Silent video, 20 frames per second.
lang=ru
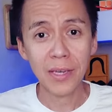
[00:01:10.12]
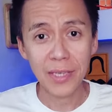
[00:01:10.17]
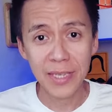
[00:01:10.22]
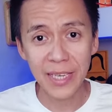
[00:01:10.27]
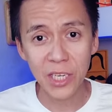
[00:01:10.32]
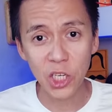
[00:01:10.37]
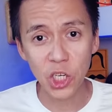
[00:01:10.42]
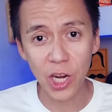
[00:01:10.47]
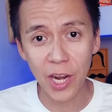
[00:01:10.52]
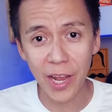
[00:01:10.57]
к
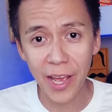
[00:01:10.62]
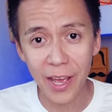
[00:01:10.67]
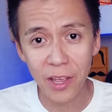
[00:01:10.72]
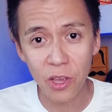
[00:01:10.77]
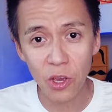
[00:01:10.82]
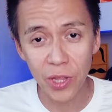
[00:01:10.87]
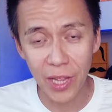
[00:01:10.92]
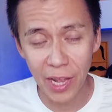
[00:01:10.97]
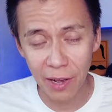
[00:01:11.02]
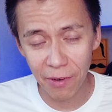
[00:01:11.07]

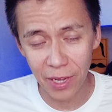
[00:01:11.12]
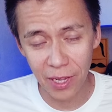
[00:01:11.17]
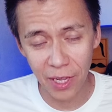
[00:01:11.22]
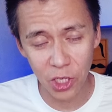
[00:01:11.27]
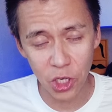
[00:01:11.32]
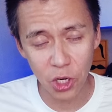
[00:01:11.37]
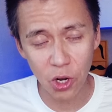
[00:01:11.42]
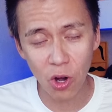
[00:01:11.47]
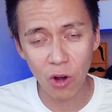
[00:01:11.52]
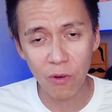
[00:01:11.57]
сожалению, для
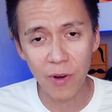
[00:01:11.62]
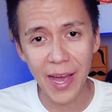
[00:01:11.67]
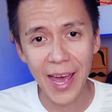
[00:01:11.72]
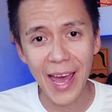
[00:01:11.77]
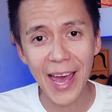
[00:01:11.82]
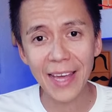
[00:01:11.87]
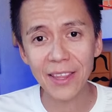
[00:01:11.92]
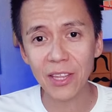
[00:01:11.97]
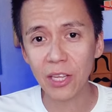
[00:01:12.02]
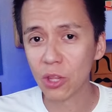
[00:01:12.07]
Волочкова
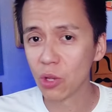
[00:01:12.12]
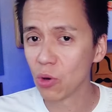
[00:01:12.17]
этот